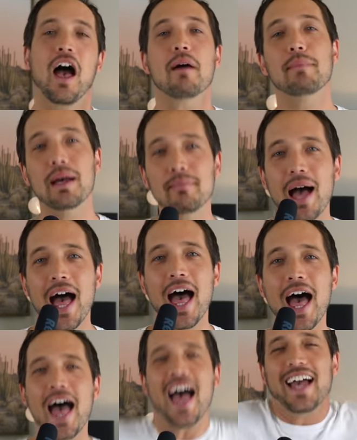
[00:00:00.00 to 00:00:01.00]

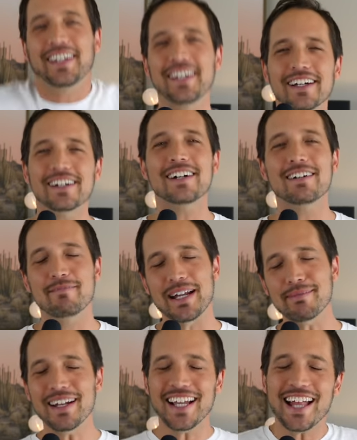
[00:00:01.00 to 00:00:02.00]
ママ、今日
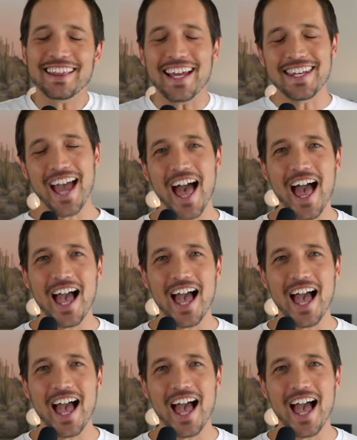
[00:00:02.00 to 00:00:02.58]
〇〇があったんだ、